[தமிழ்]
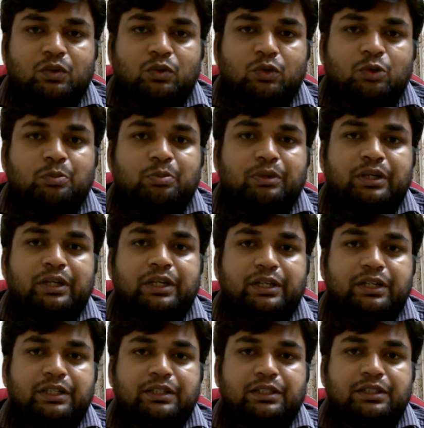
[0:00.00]
ஒரு
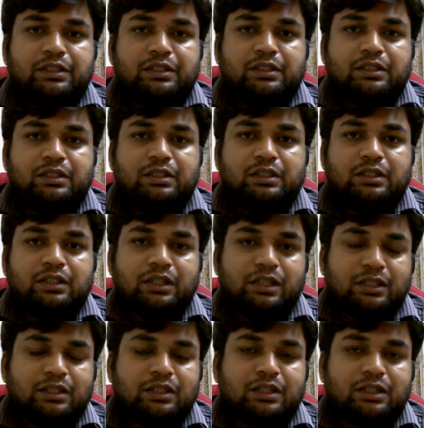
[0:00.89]
பேரிடி
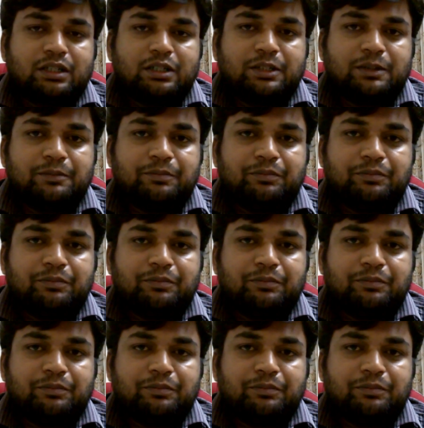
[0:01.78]
எதுக்குன்னா